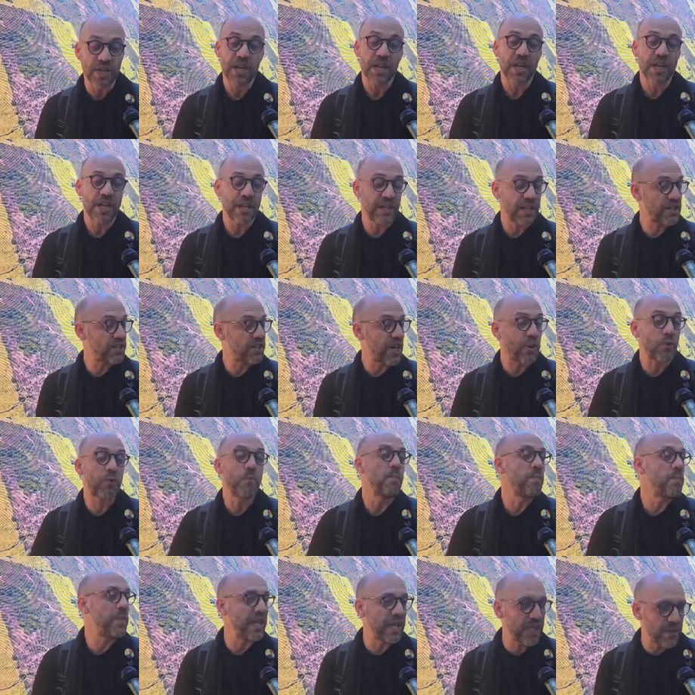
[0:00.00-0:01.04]
e deixar um
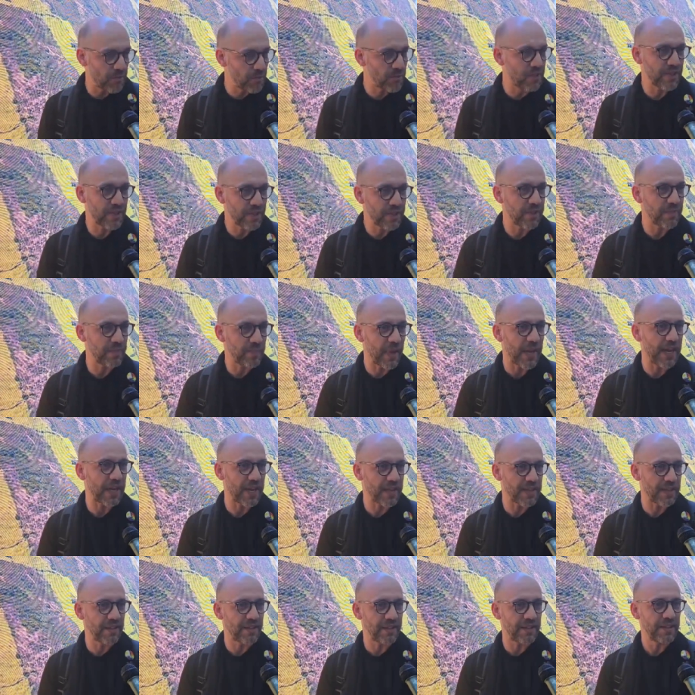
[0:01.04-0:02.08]
mínimo de, de
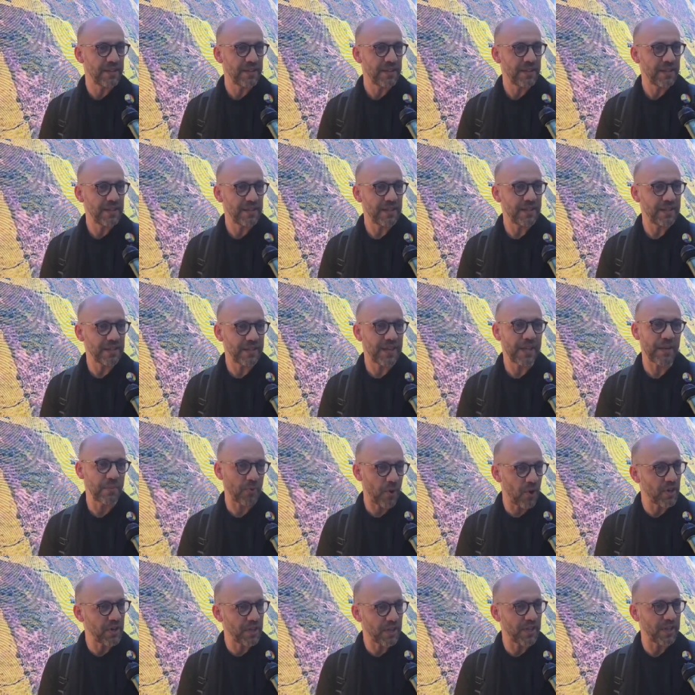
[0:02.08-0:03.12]
pegada uh,
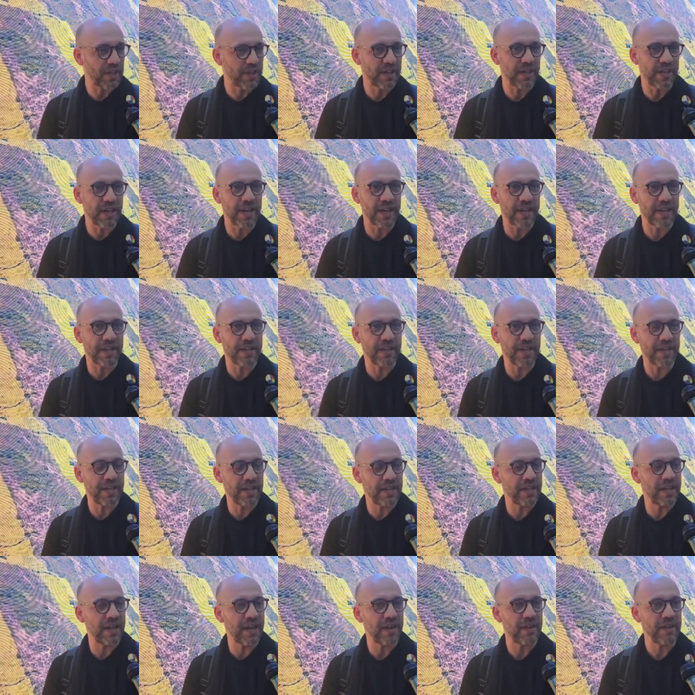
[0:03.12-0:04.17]
carbónica na, na, na
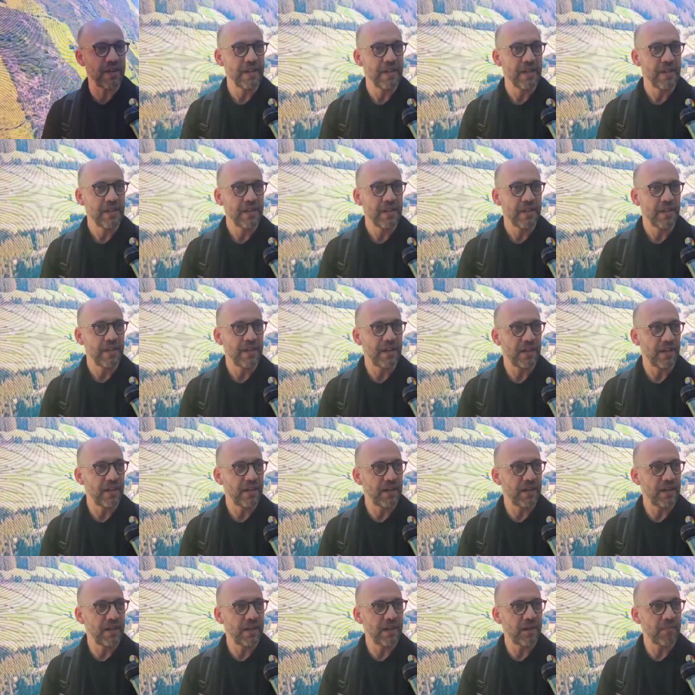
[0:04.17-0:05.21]
ilha.
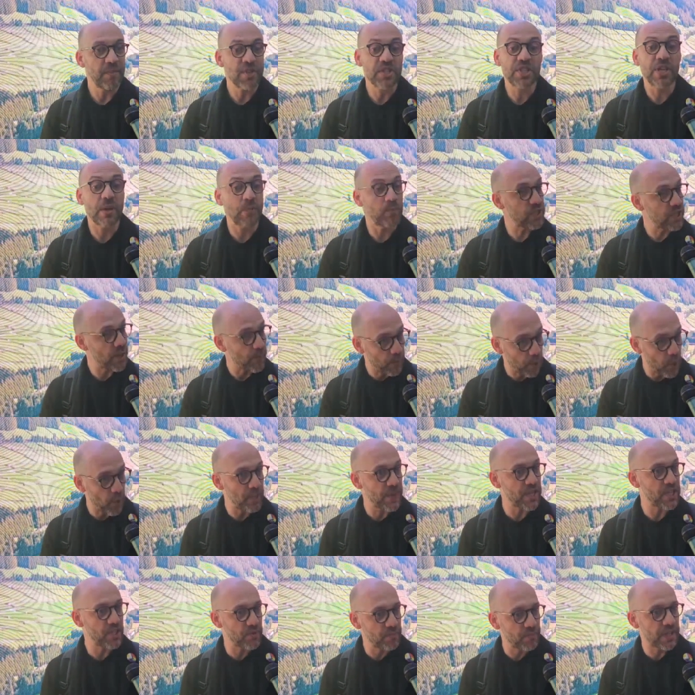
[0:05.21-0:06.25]
Uh, mas temos a
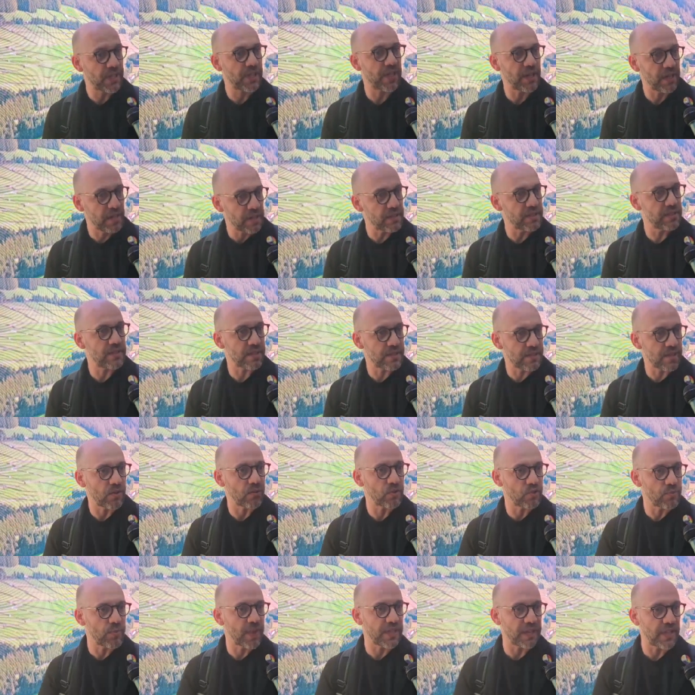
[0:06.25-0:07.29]
própria desmaterialização
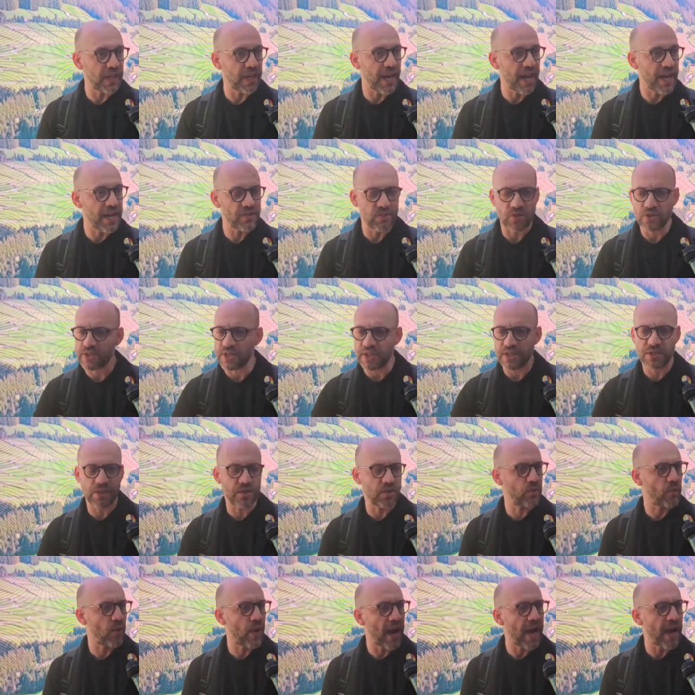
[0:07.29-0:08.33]
dos materiais, ou seja,
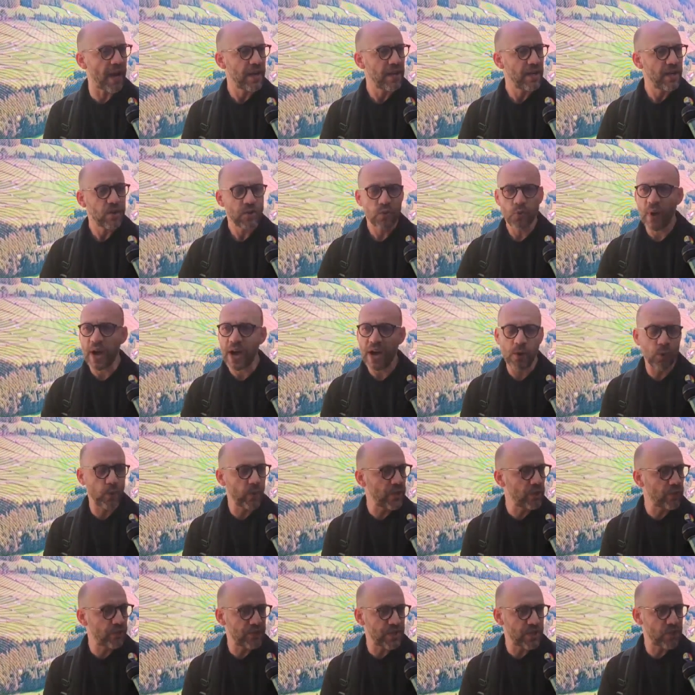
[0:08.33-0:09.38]
não há, não há
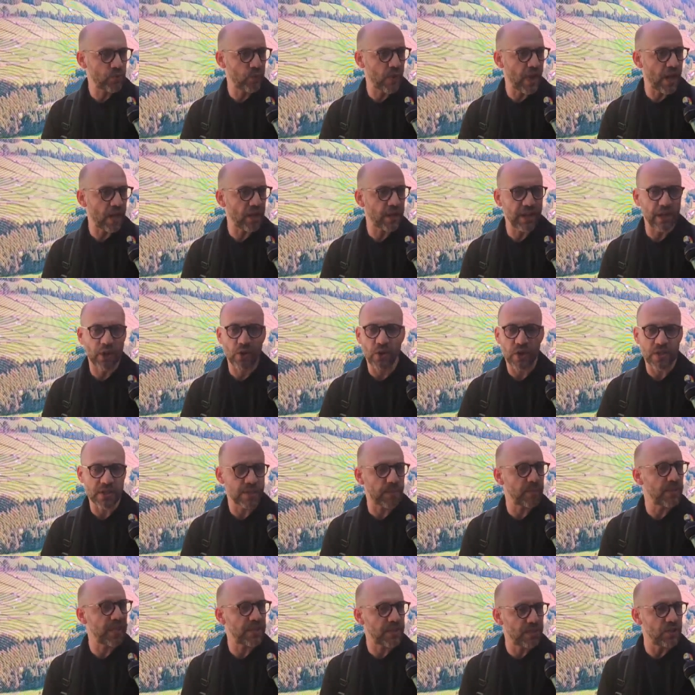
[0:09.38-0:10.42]
ruído visual
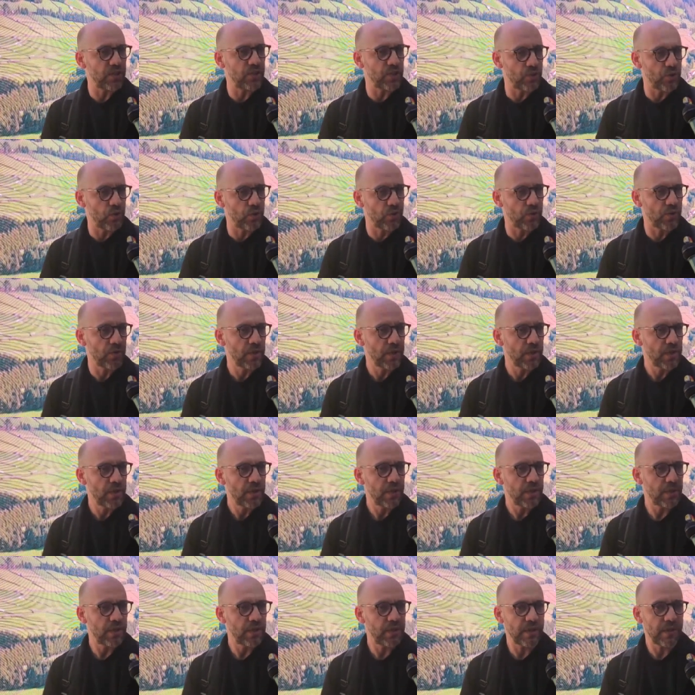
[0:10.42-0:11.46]
rigorosamente nenhum, uh,
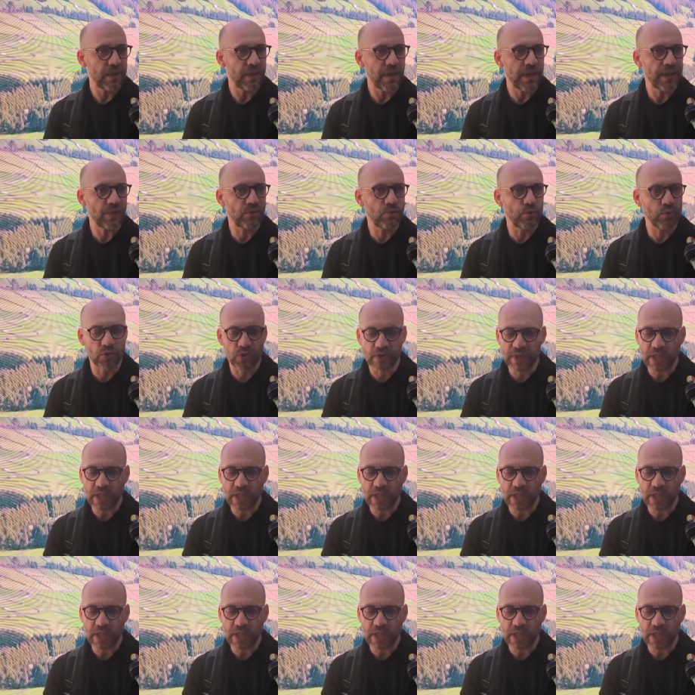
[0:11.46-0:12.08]
é tudo, está